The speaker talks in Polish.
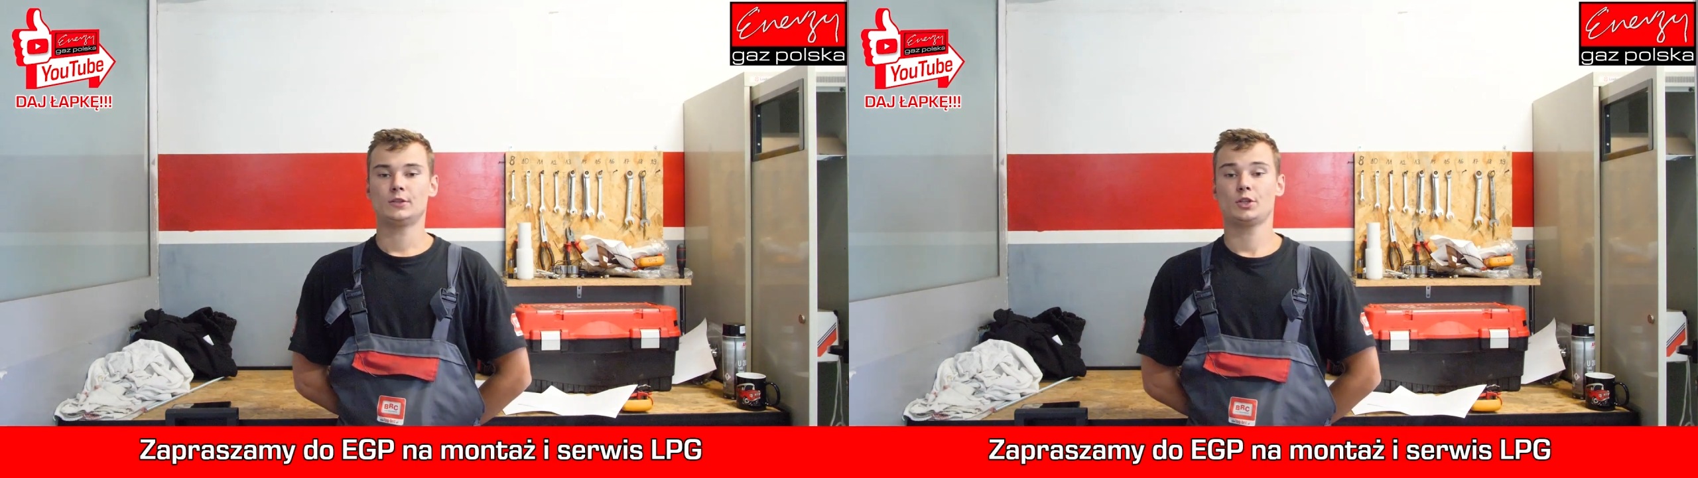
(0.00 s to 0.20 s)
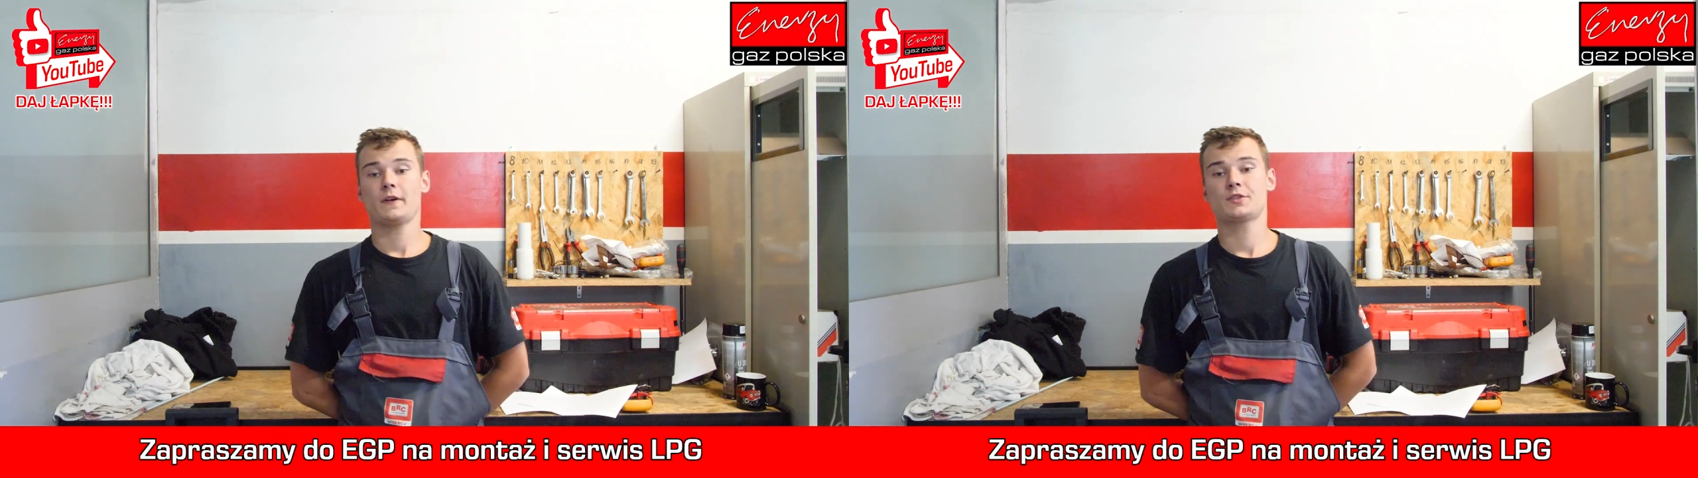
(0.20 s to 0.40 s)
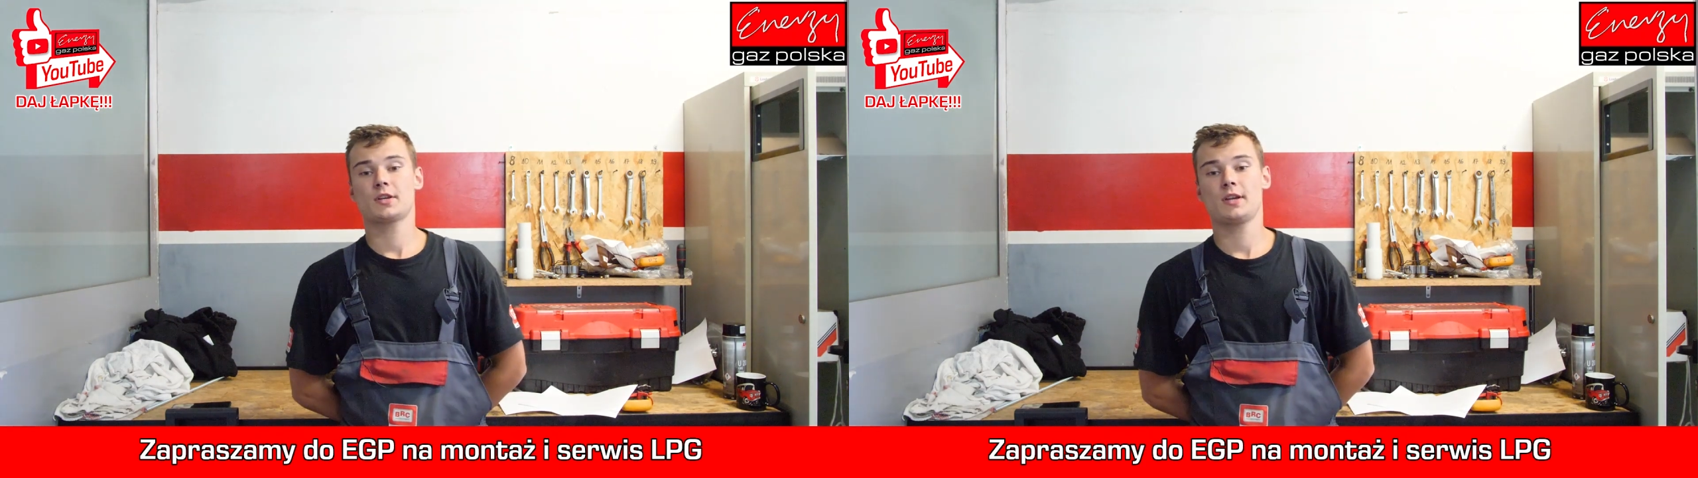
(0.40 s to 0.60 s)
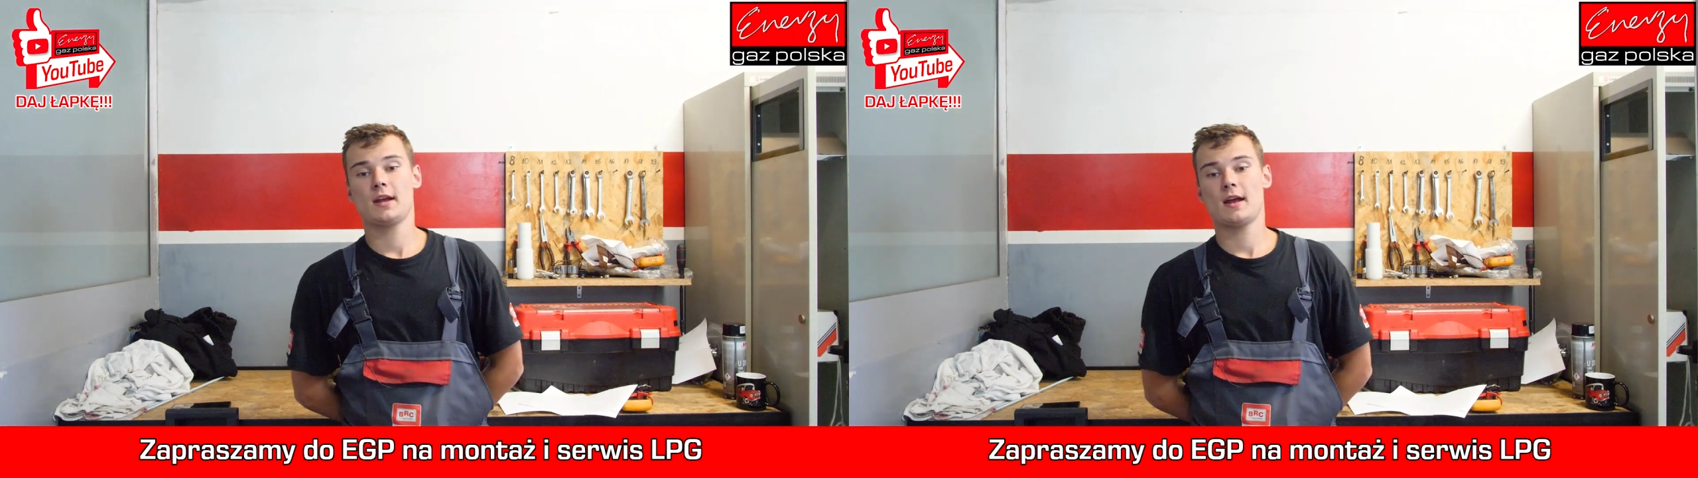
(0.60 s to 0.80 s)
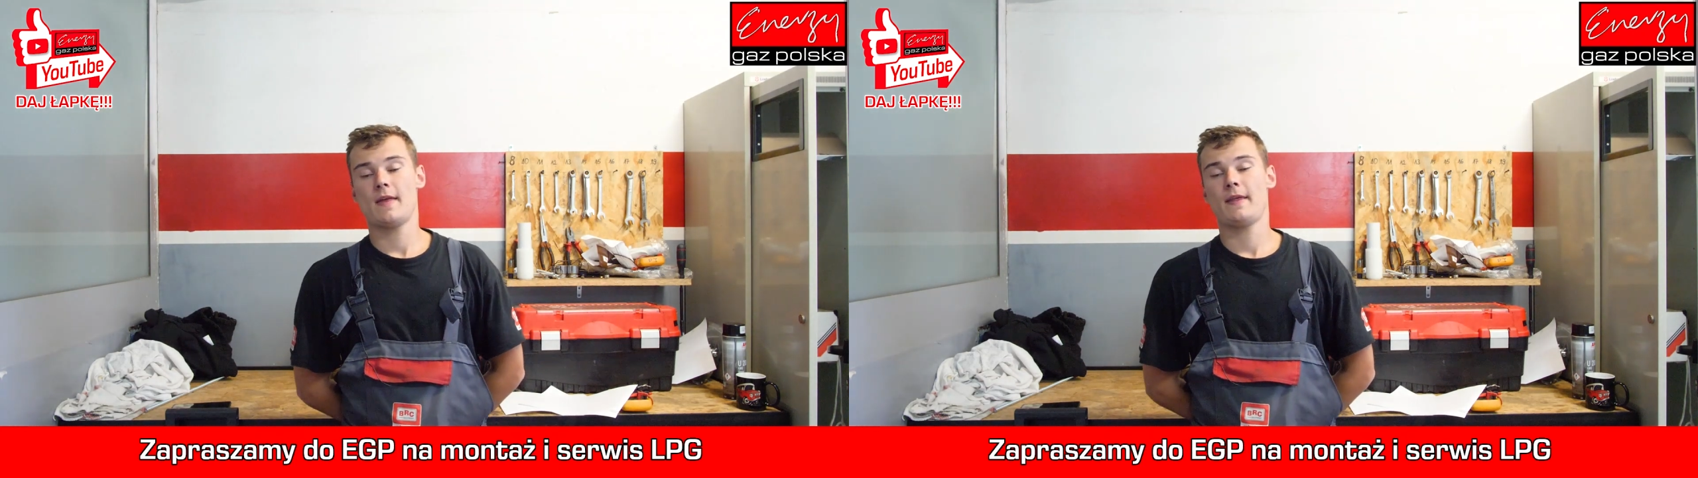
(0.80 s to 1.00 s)

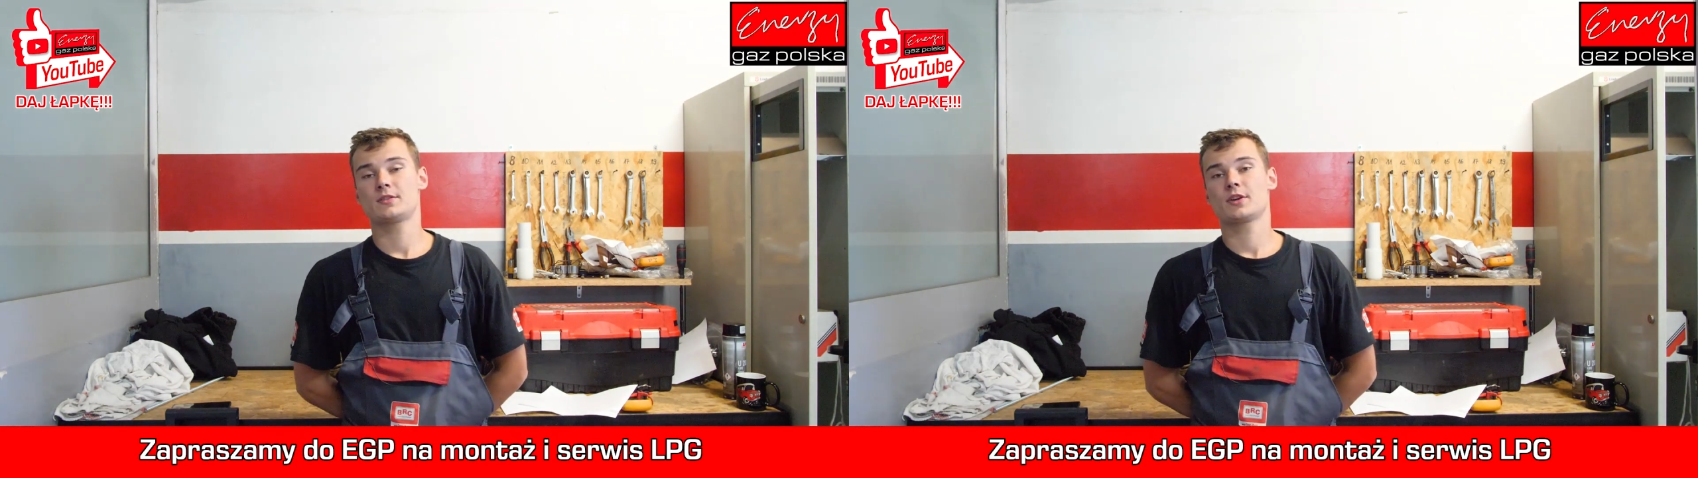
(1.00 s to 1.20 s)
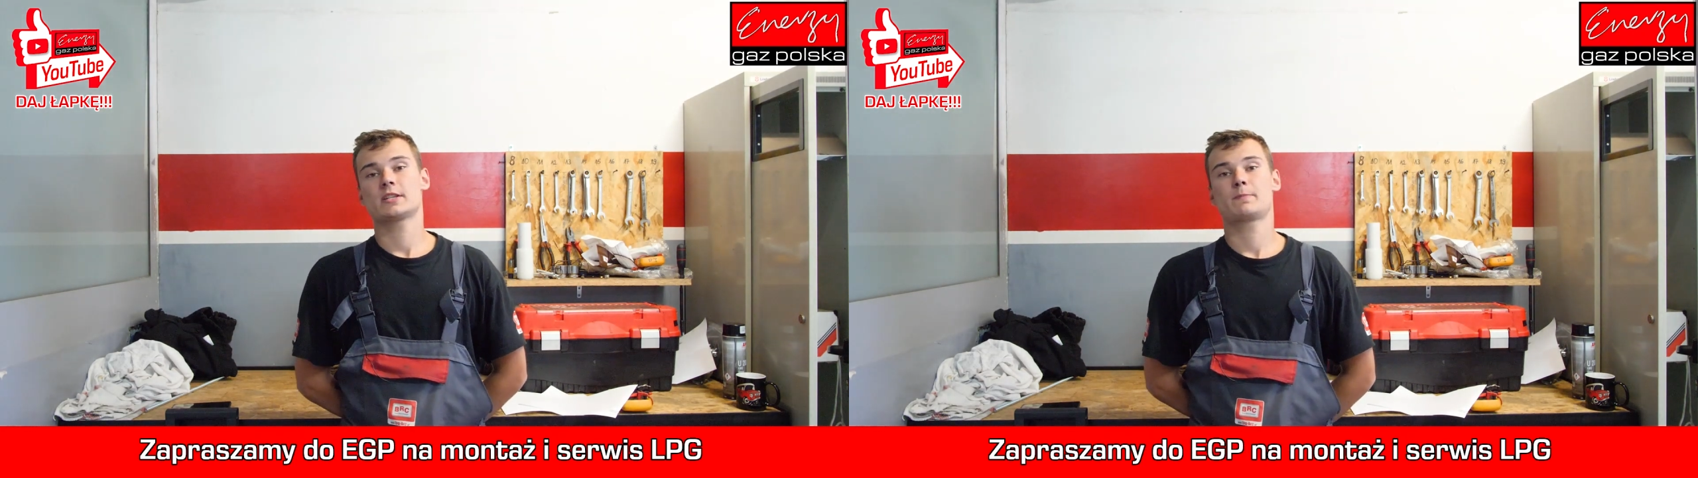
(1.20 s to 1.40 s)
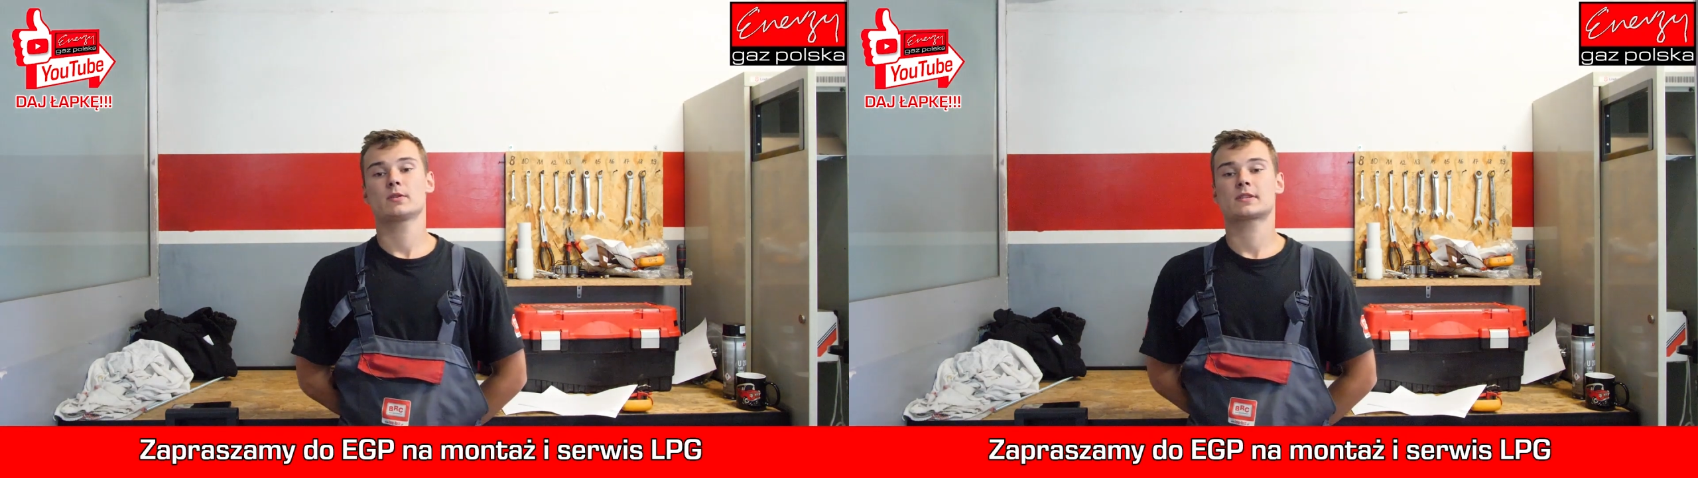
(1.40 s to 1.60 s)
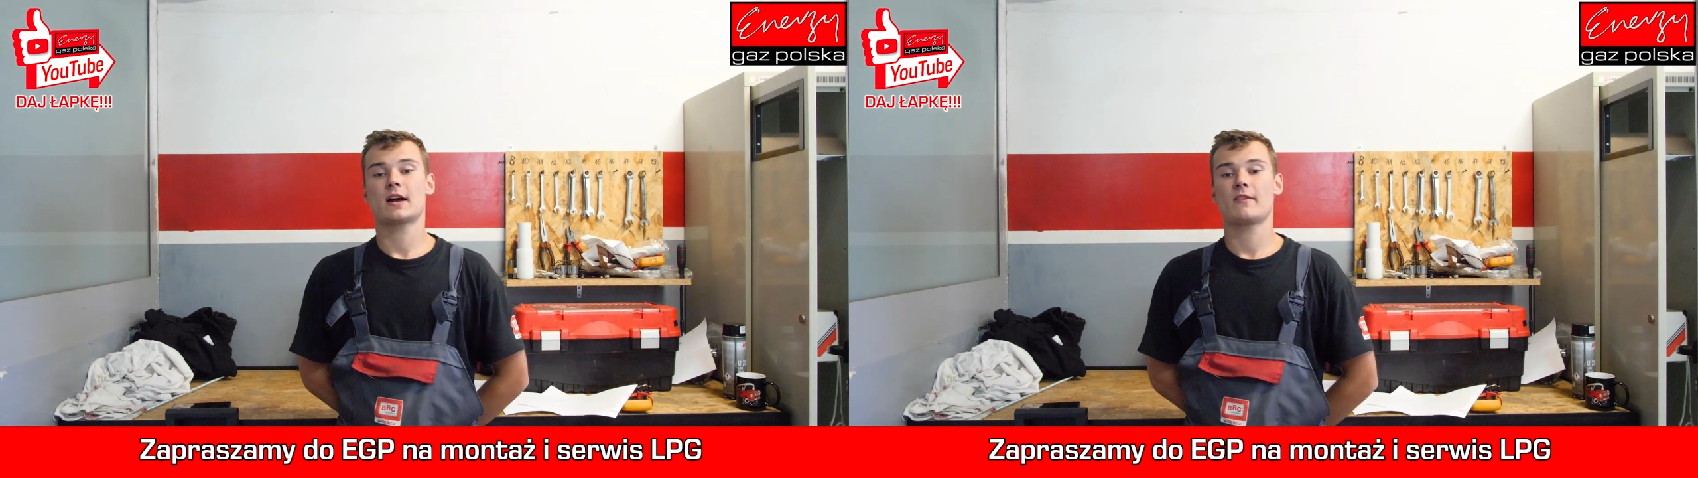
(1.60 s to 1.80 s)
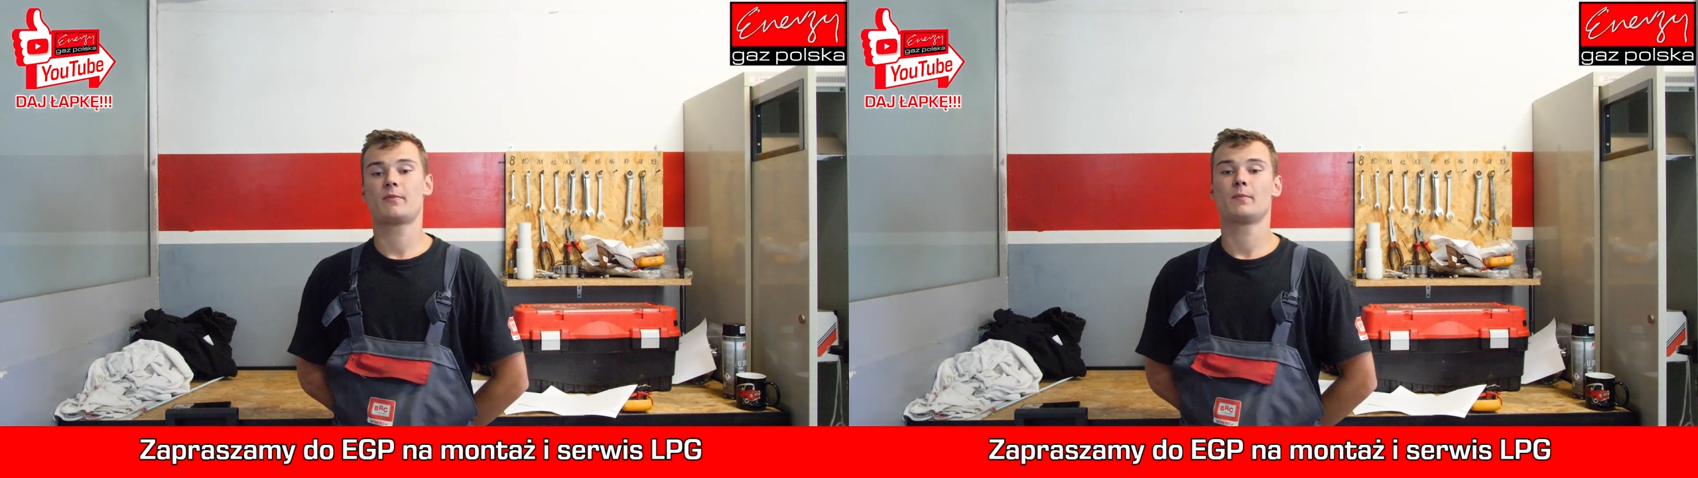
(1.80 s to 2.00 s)
Doświadczenie Energy Gas
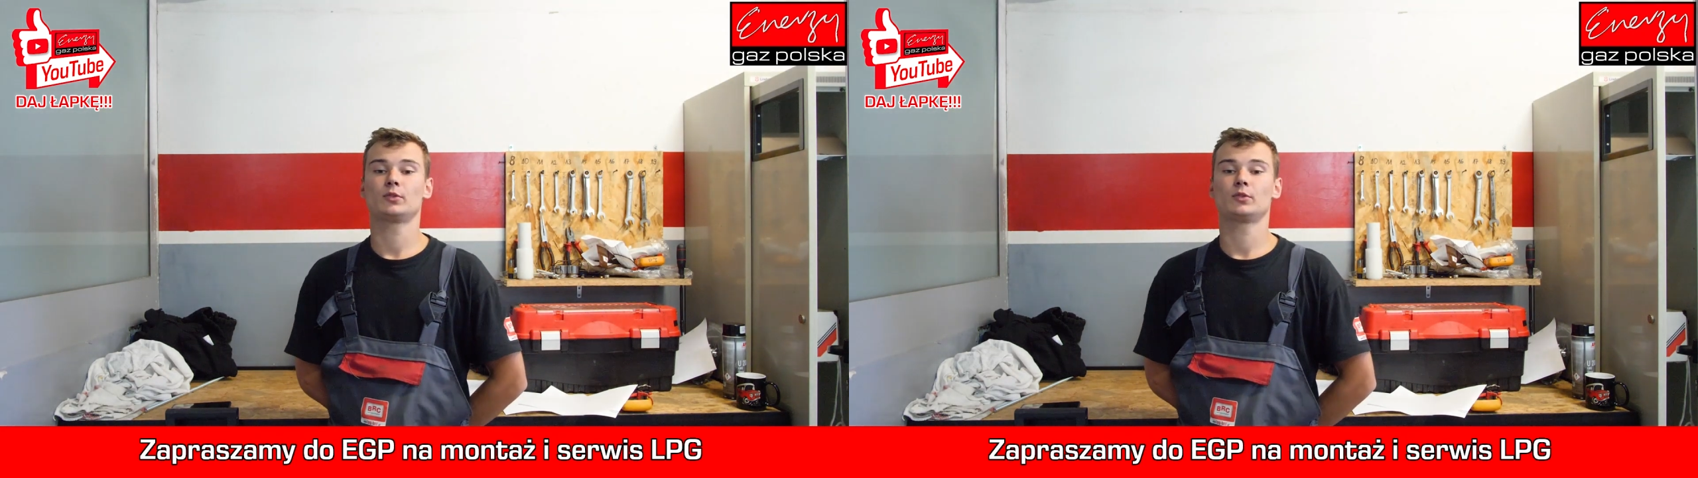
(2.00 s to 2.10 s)
Polska w